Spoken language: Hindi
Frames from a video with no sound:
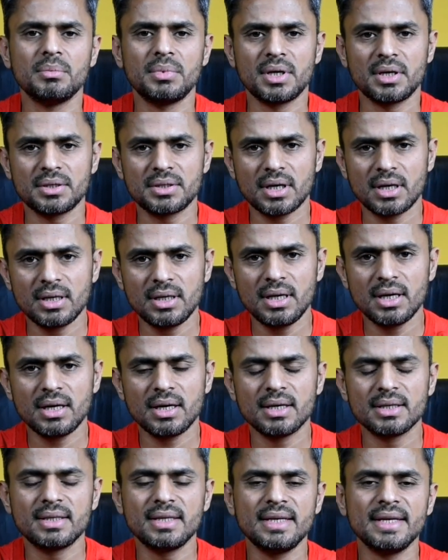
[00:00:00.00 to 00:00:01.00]
परेशानियाँ
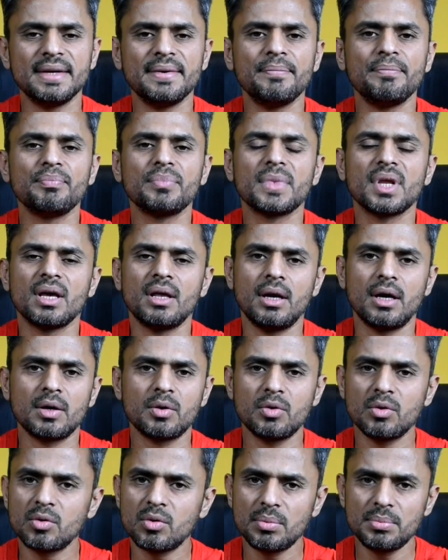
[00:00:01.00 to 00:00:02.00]
आती हैं
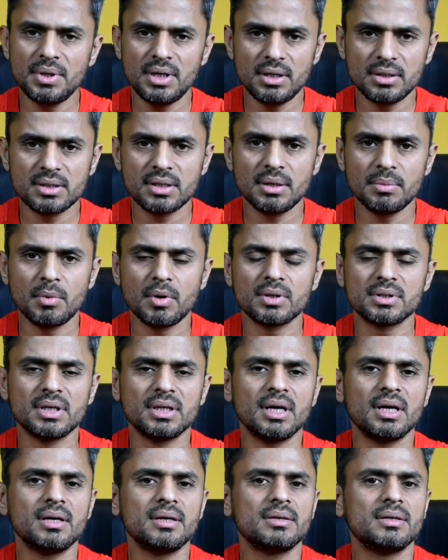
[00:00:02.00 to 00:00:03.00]
लड़कों को भी इससे बहुत
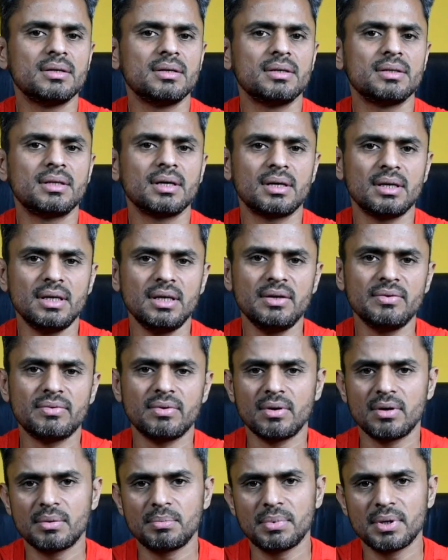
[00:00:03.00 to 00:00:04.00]
ज़्यादा
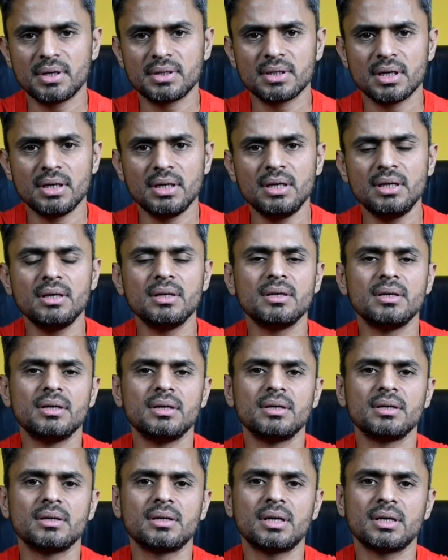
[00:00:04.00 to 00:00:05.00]
तकलीफ़ और परेशानी
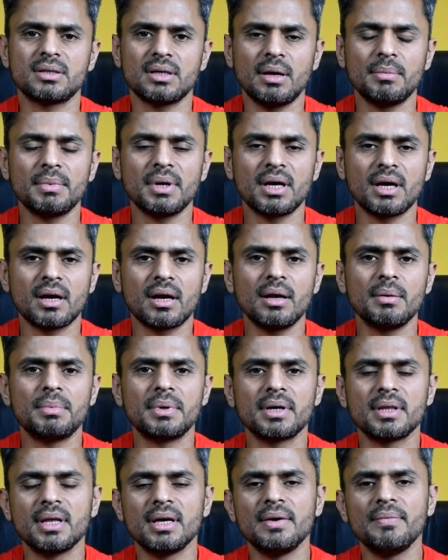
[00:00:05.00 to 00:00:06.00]
का सामना करना
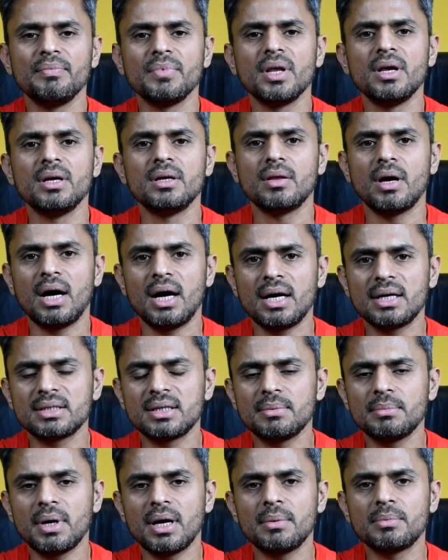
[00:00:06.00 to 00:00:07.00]
पड़ता है
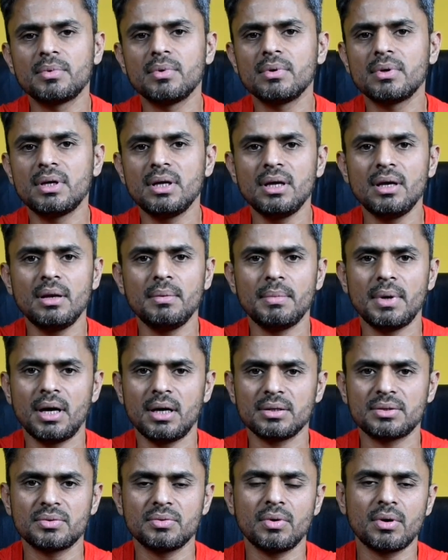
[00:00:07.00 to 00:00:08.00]
आज हम आपको कील
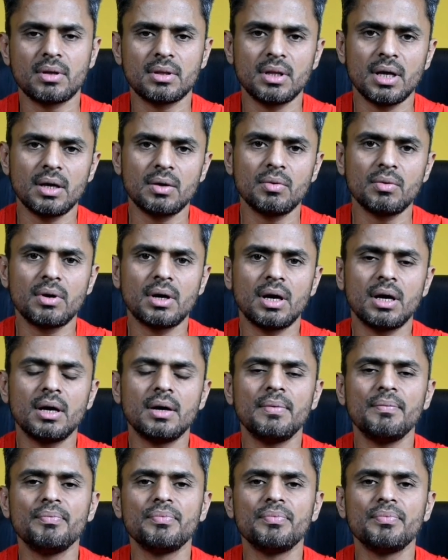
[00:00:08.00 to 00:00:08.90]
महासों और दानों का